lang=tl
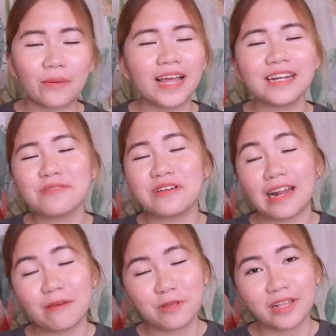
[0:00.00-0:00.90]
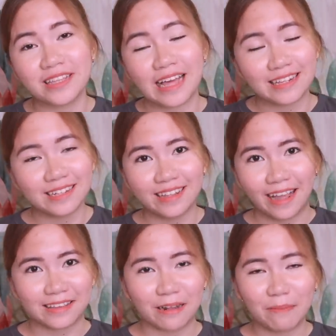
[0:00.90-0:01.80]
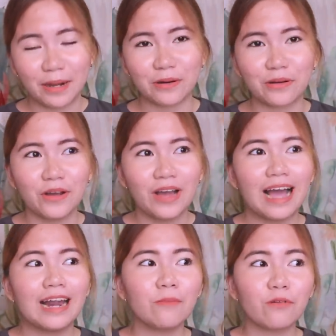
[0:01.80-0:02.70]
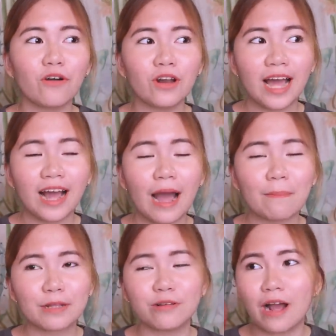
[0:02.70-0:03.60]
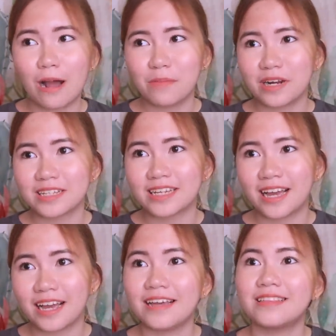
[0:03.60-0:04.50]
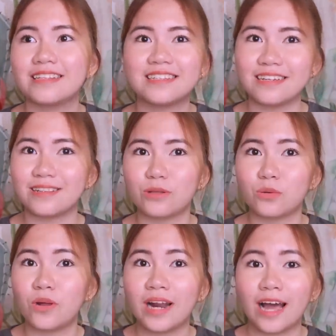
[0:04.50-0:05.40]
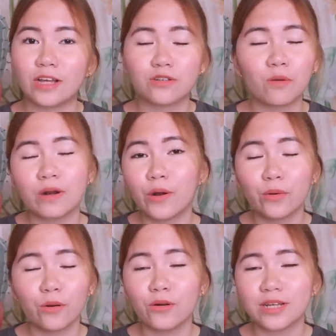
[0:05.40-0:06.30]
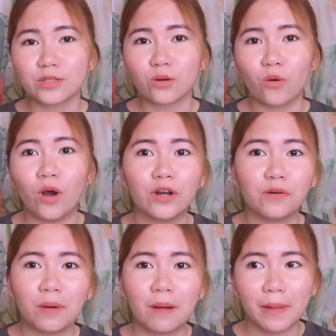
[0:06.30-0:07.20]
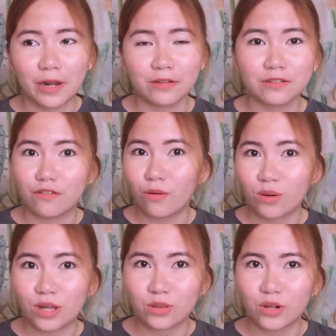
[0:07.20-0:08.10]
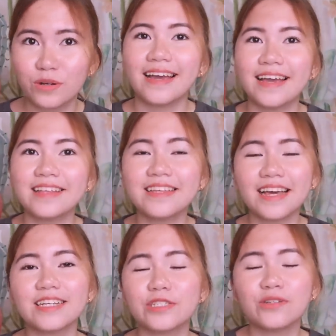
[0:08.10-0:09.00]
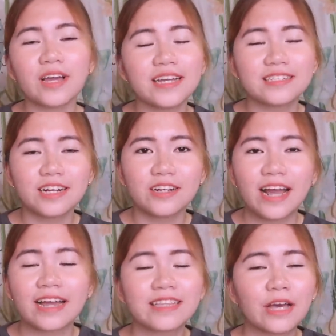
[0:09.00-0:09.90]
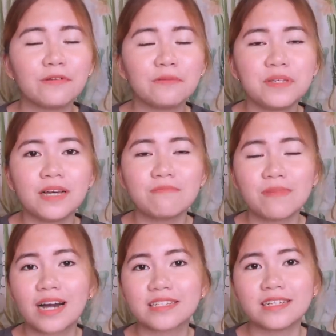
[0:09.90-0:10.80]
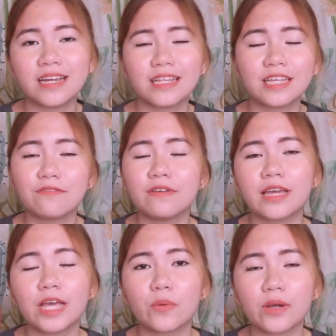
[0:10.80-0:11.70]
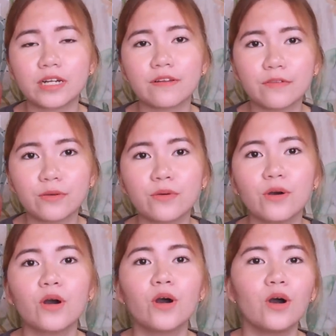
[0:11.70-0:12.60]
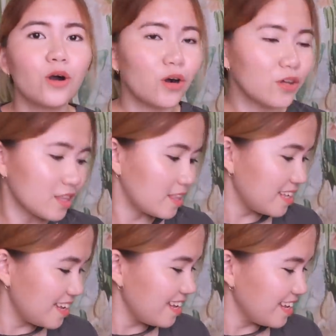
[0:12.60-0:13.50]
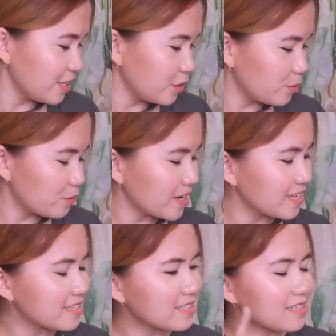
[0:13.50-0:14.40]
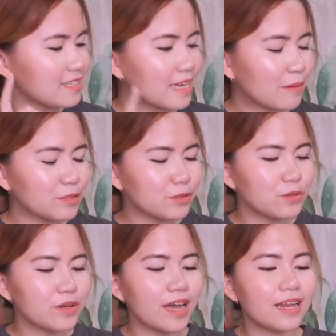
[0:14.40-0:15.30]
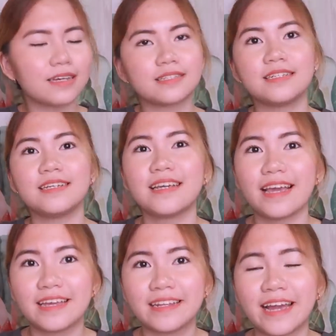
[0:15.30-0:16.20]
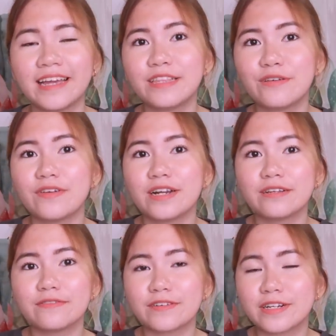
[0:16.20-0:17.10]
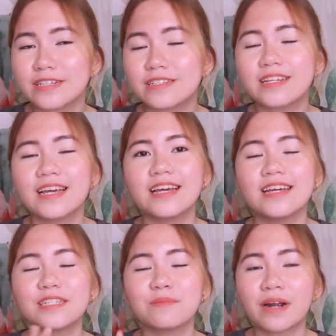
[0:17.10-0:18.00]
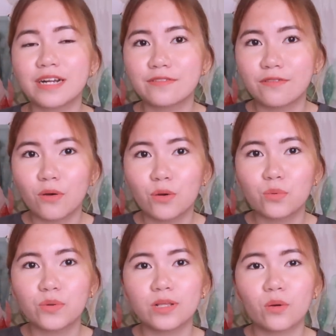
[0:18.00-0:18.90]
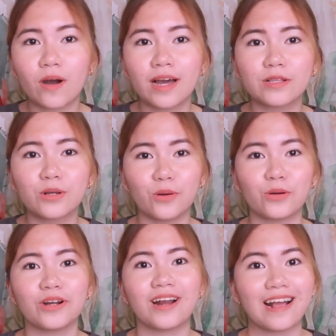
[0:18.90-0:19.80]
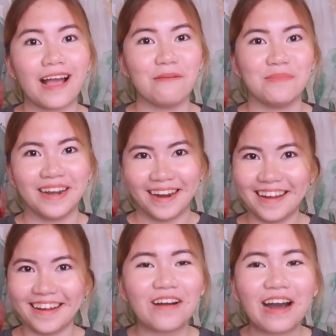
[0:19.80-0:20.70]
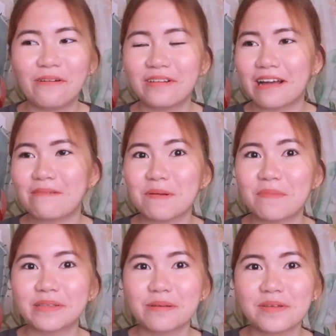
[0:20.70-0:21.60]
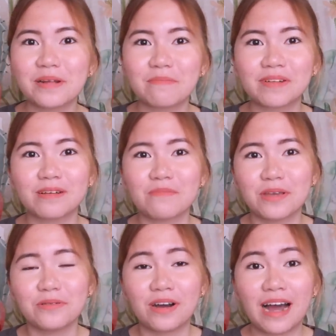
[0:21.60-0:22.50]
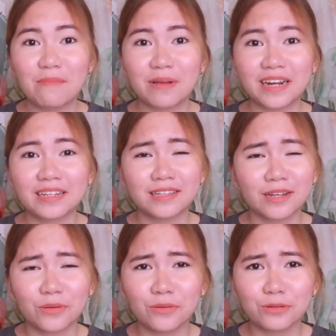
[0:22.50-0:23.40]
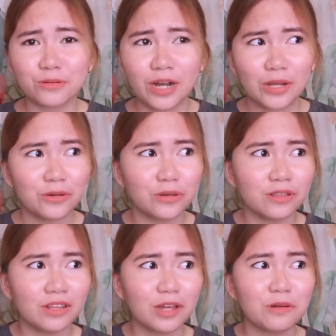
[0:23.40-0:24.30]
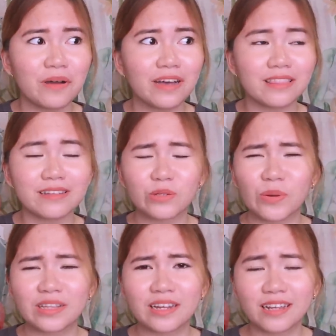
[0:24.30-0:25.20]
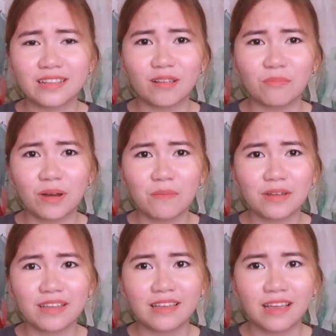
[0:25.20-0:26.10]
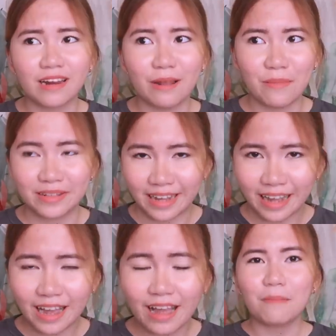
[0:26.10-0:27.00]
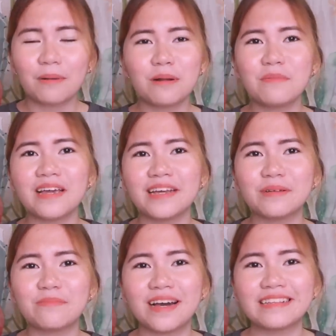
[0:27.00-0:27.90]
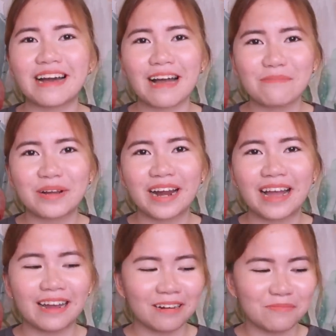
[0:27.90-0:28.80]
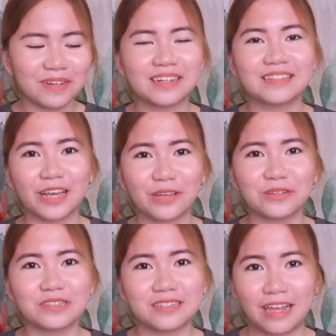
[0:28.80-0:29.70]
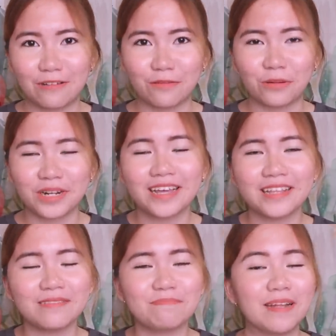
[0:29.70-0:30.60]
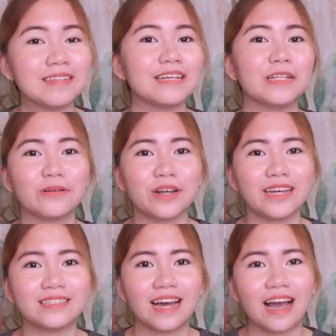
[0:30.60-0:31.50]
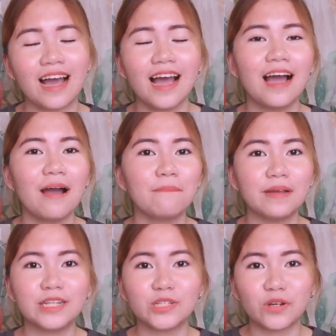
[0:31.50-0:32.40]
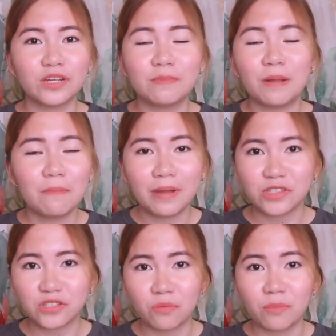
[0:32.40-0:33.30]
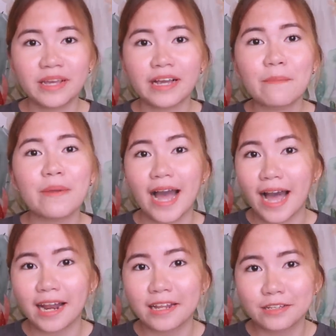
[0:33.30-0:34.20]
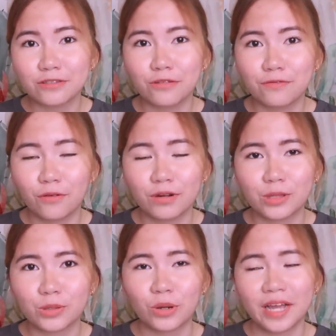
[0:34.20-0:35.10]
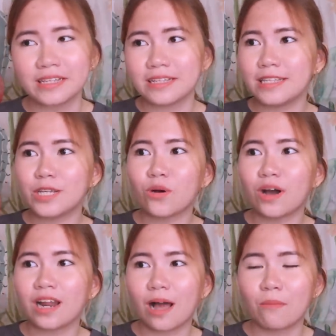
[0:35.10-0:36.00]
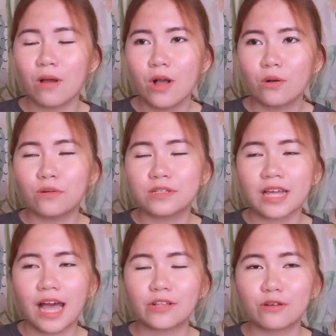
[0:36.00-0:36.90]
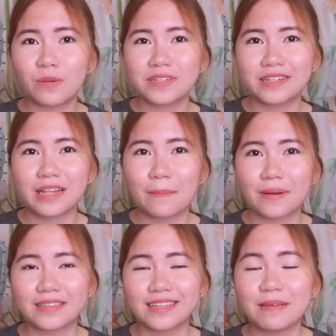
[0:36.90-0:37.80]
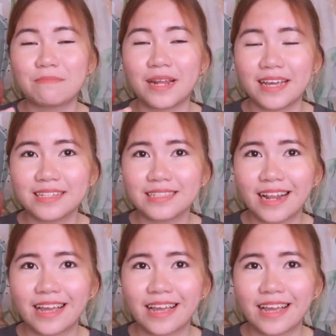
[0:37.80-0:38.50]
Well, anyway, alam niyo na dahil sa title. Pero, alam ko lang, apat yung camera niya, and that's it. Wala. Sobrang clueless ko kung ano bang meron sa phone na to. And yes, you guys are right. I will be unboxing and giving a quick review on the newest Samsung Galaxy A9, the very first smartphone with quad-core camera. Wow, grabe. Padami ng padami yung camera na nauuso ngayon. Ano ba? This 2019 ba? Magiging lima na? Paramihan na ba ng camera ang labanan ngayon sa cellphone? And pansin ko guys ha, medyo, hindi pala medyo, may kamahalan itong phone na to. And hindi ko alam kung saan ko ba siya dapat i-place.